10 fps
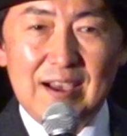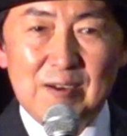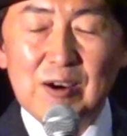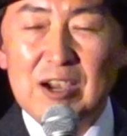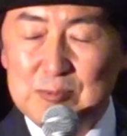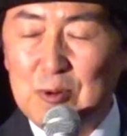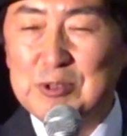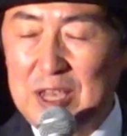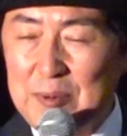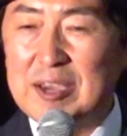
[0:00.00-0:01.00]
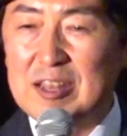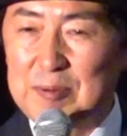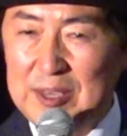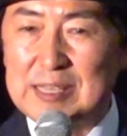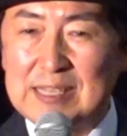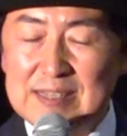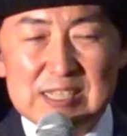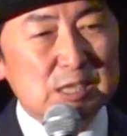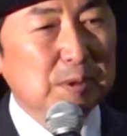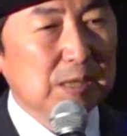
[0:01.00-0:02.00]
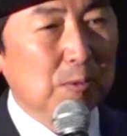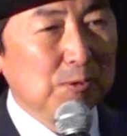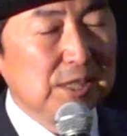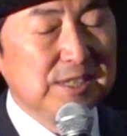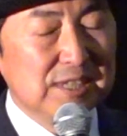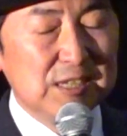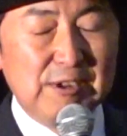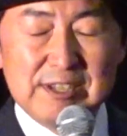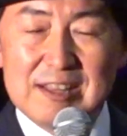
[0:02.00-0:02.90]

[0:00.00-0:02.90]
若い者には負ければいいいつまでも同じ地位にはいら